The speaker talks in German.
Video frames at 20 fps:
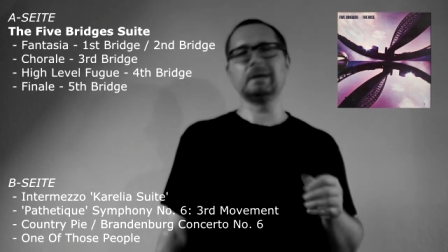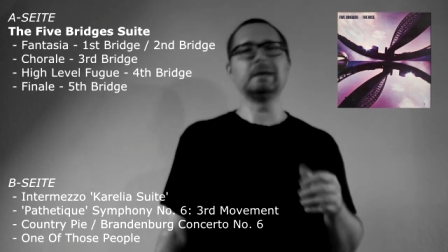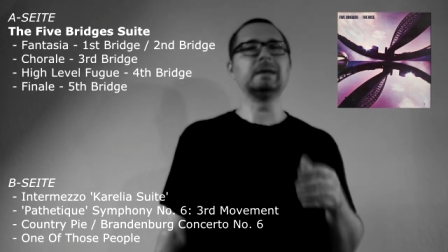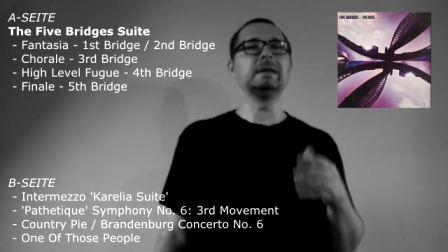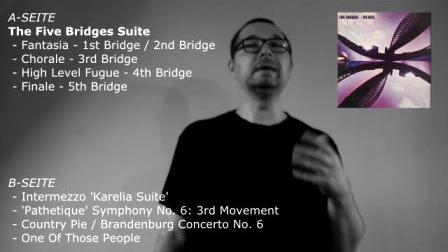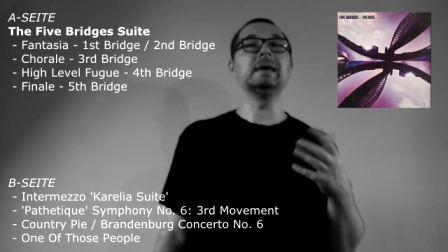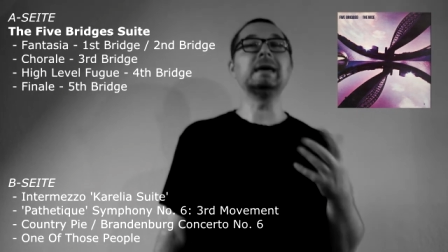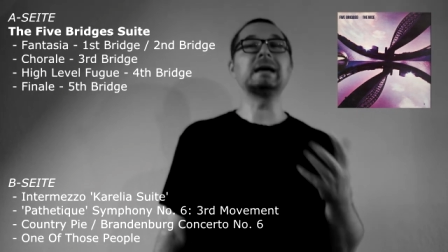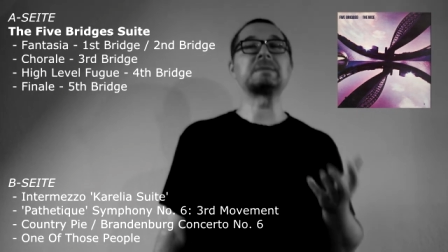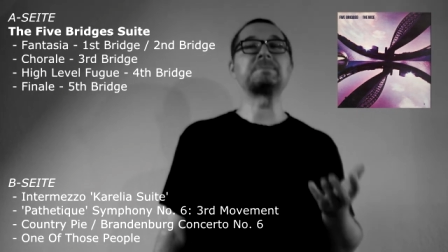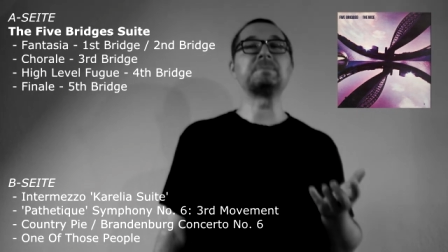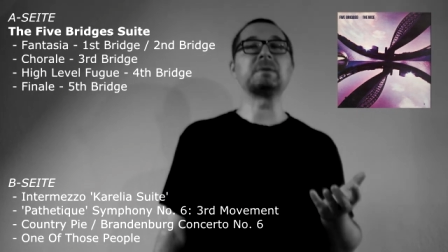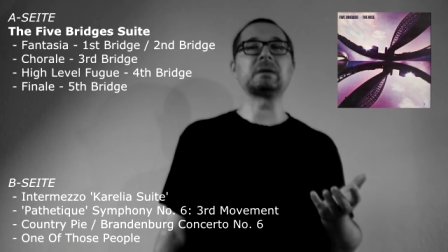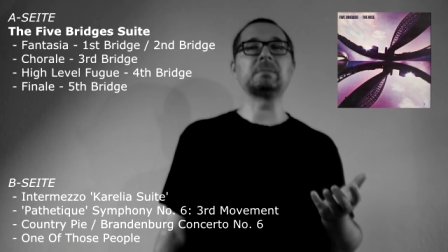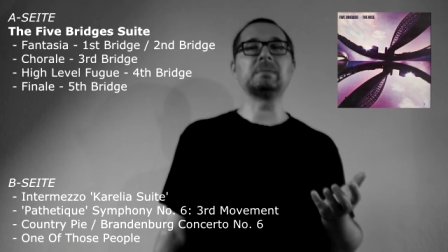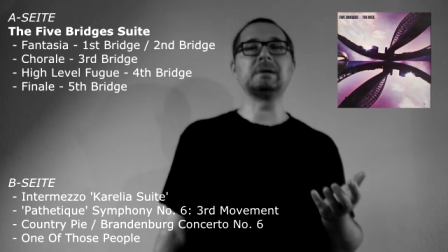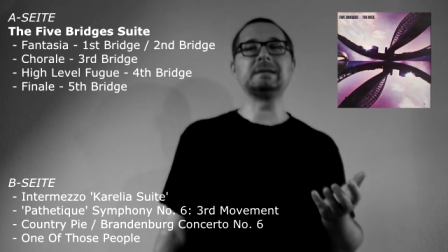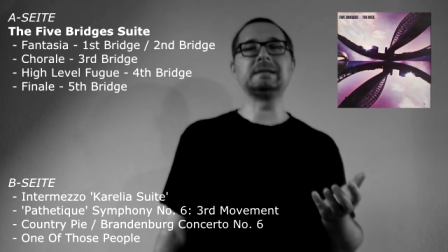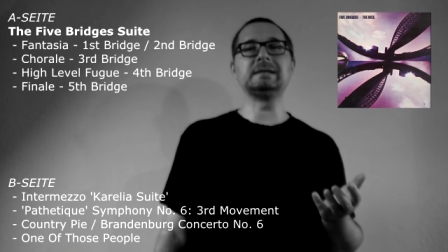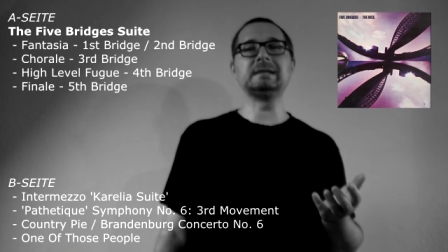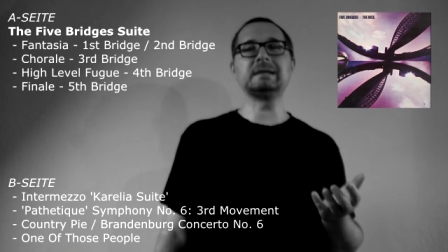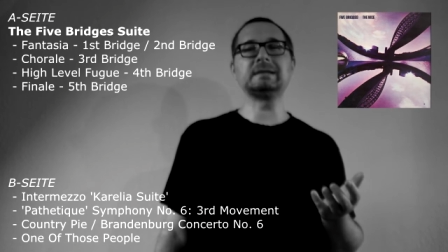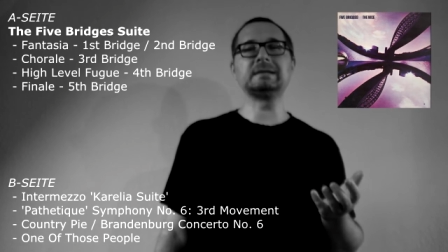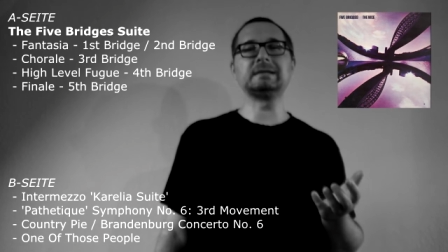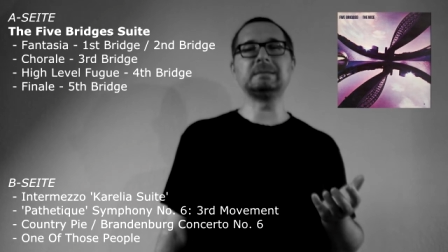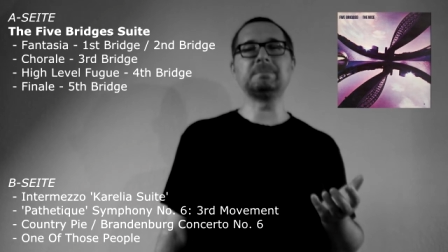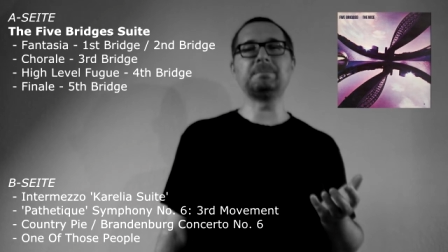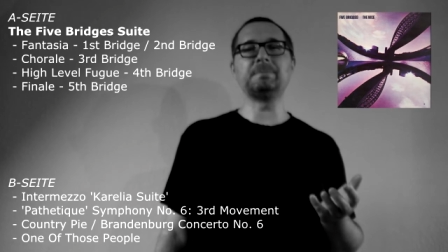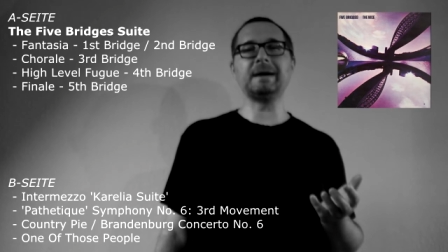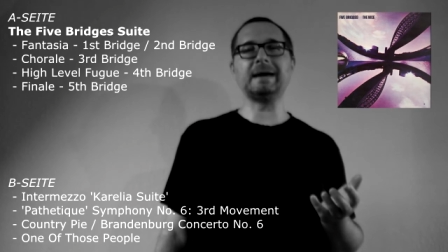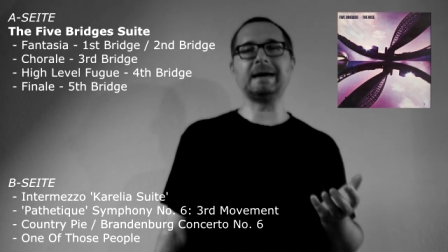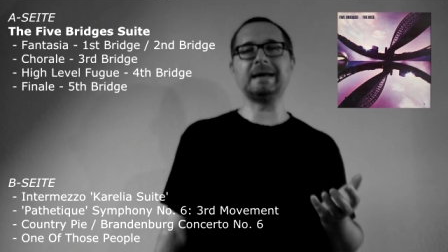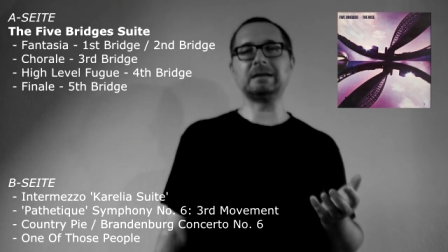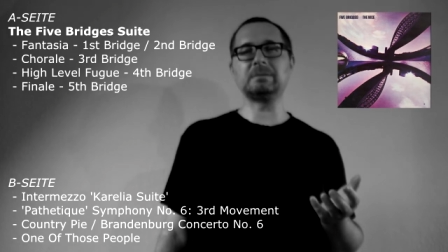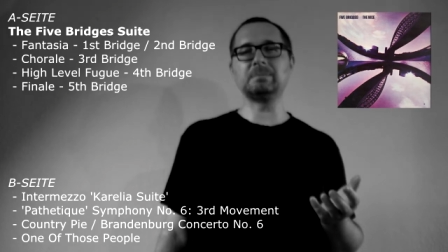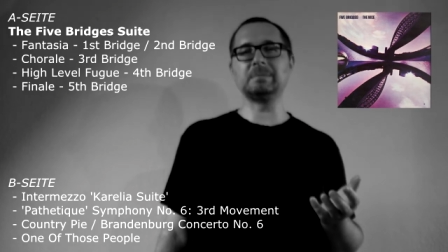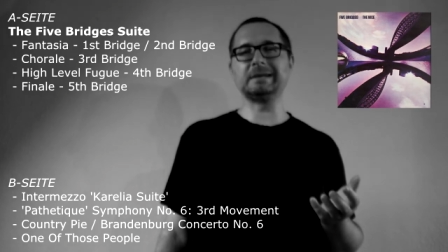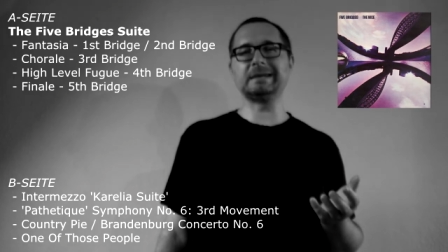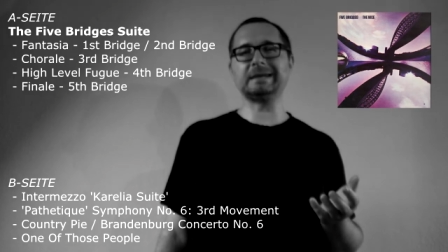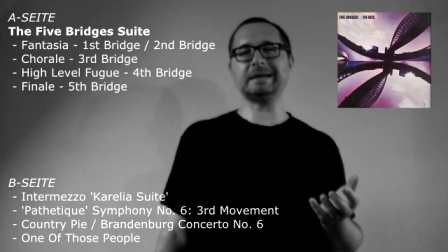Hier experimentiert die Band mit